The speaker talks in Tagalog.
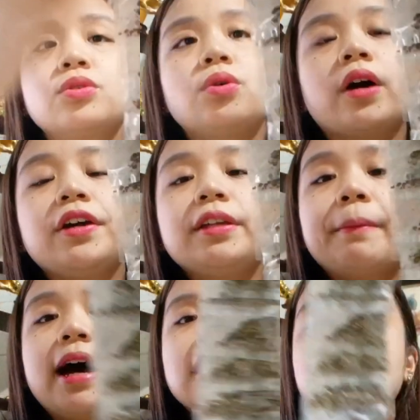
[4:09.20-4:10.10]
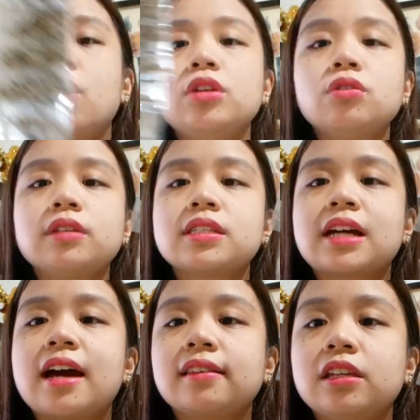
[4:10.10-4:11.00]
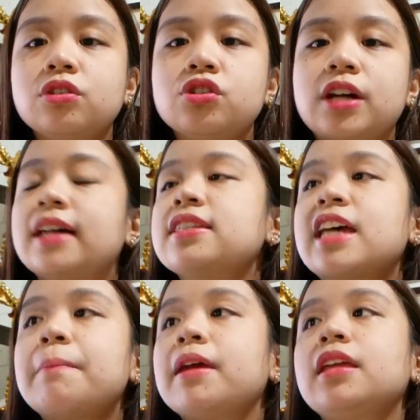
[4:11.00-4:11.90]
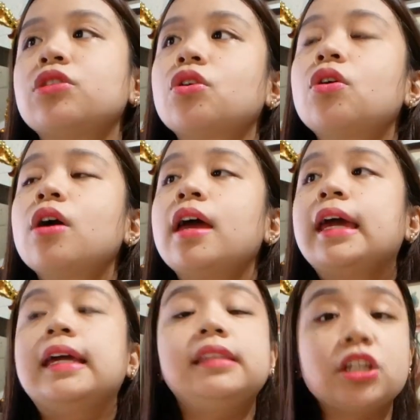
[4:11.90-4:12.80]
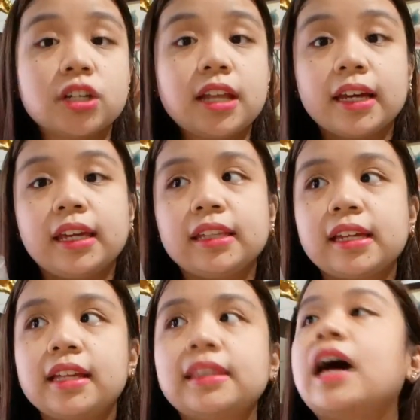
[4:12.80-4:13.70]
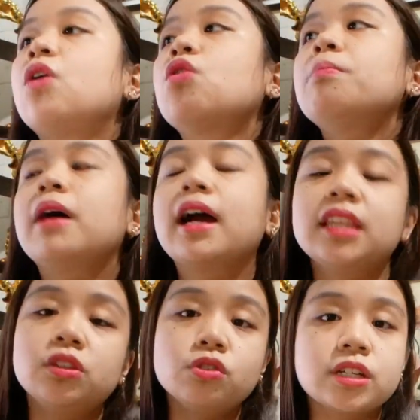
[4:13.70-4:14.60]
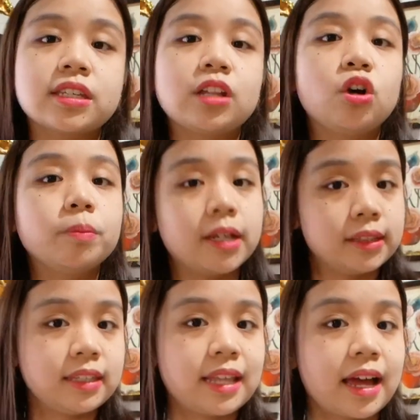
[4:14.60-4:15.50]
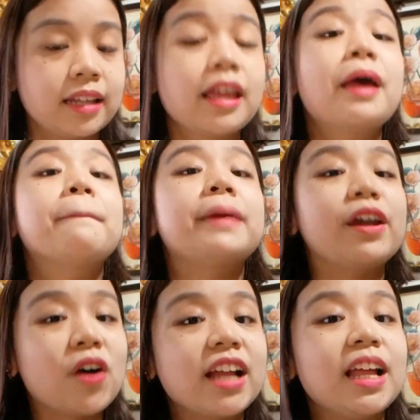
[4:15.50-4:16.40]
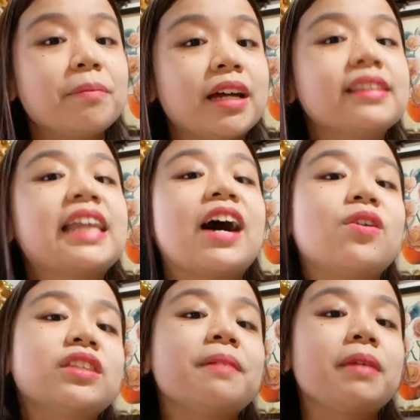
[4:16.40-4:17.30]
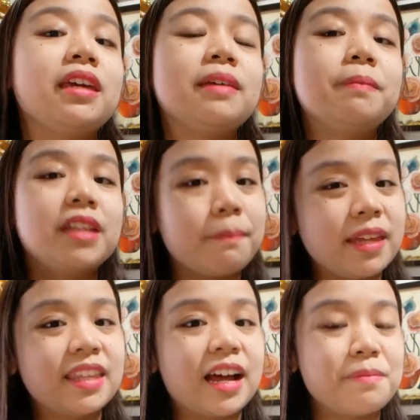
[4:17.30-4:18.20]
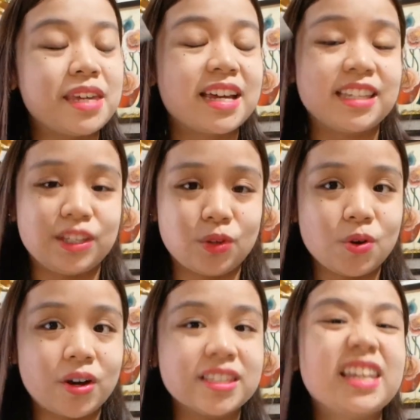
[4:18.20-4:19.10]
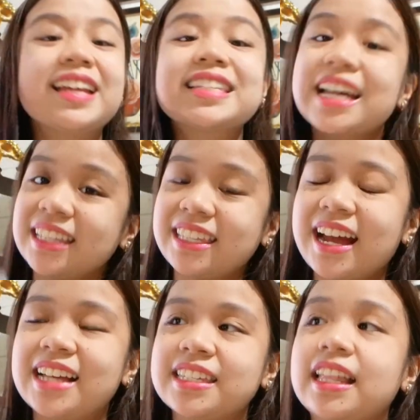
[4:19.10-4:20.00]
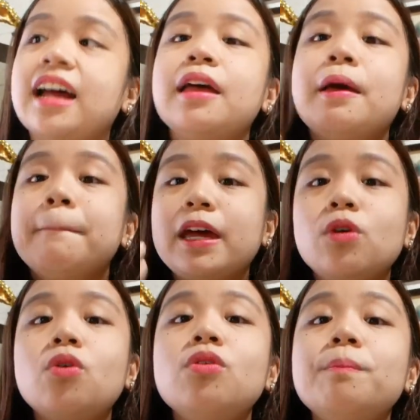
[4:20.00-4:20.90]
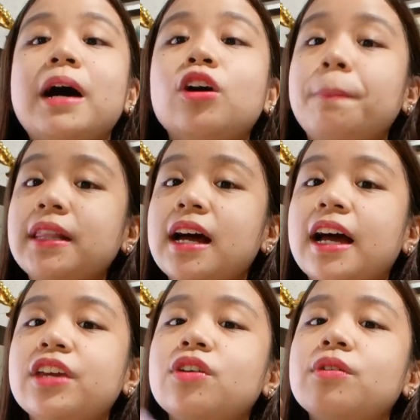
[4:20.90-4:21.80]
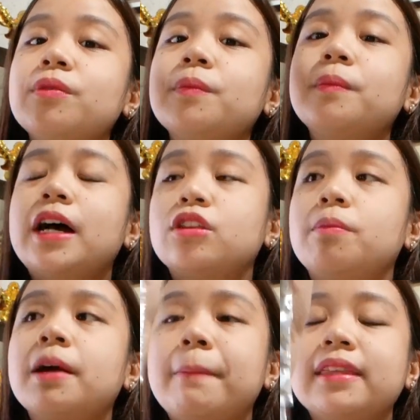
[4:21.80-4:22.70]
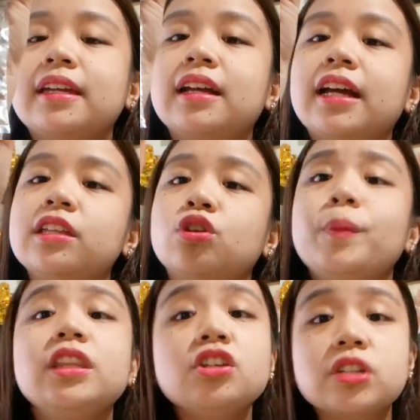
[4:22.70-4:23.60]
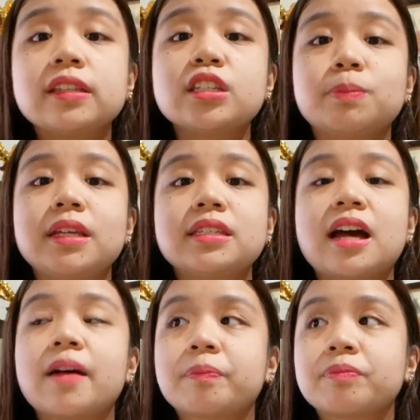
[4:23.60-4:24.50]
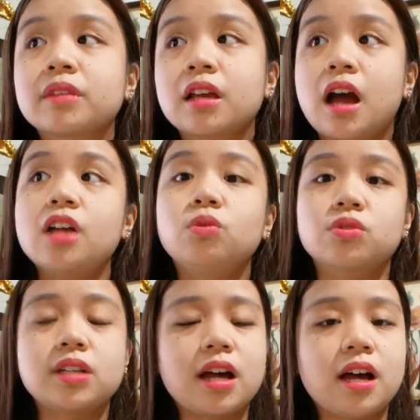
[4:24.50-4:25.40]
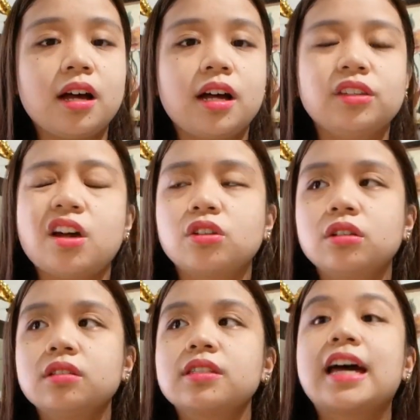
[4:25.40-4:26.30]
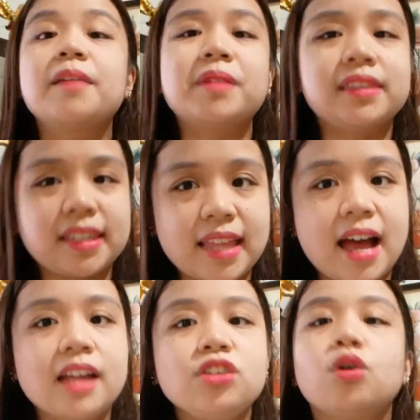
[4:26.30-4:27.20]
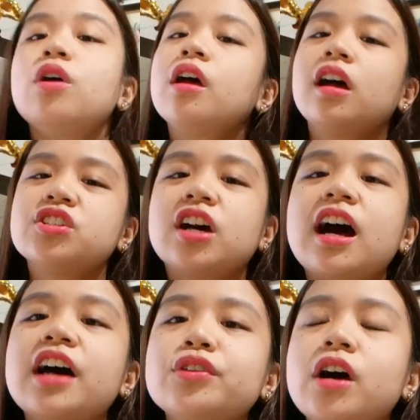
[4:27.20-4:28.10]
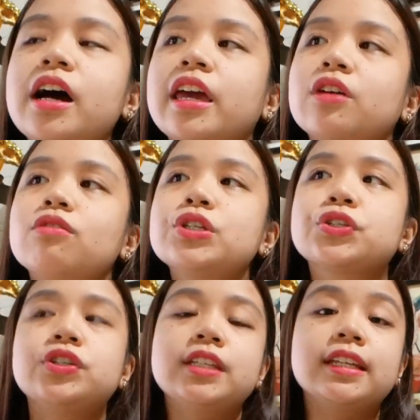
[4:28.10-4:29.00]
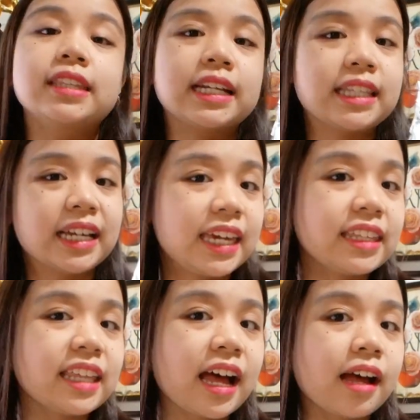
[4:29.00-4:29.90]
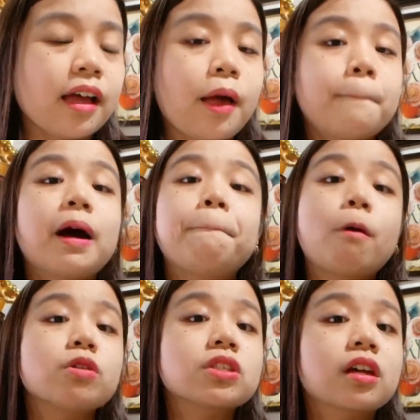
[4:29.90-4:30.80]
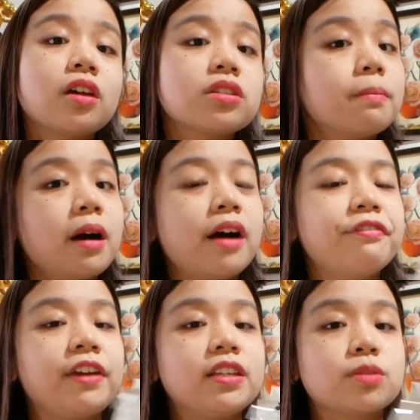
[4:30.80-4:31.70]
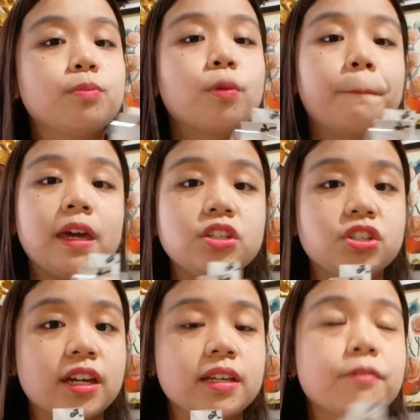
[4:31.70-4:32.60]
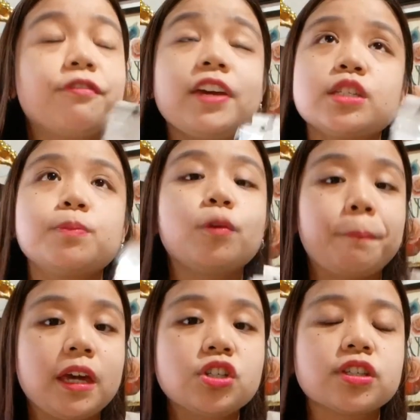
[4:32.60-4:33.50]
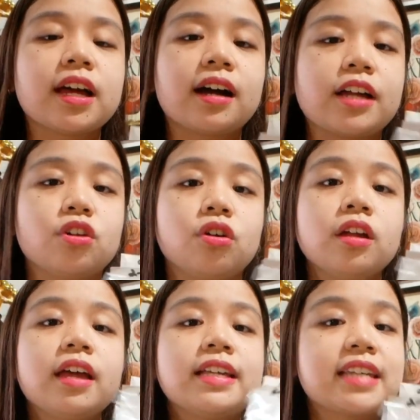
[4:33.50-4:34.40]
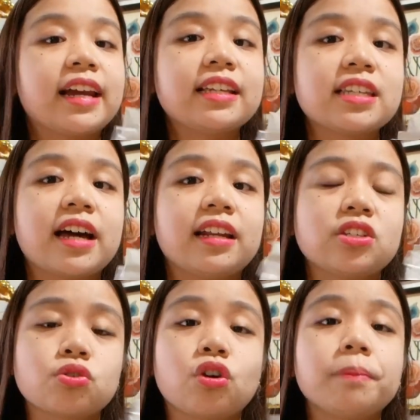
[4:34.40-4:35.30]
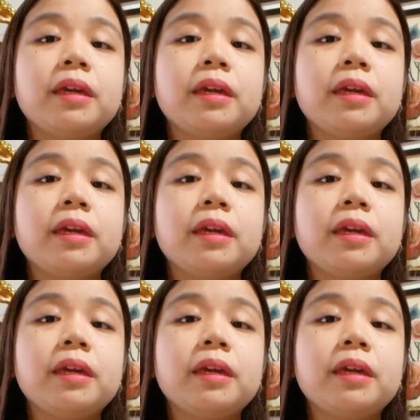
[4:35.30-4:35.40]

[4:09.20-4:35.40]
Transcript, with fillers: So kayo na bahala kung anong diskarte niya diyan. Sa amin ito, hindi siya nakikita ng tao, kumbaga nandoon siya sa loob ng tindahan. Pero alam ng tao na may binebenta kaming ganito kasi nasani na nga sila. Pero kung bago pa lang kayong ano, magbenta ng ganito, pwede siya i-display sa ano, sa ang sa harap ng tindahan nyo. Tsaka ano nga eh, kung gusto niyo din ng dagdag kita, mag-post kayo sa mga Facebook page, Facebook page ng ano, sari-sari store.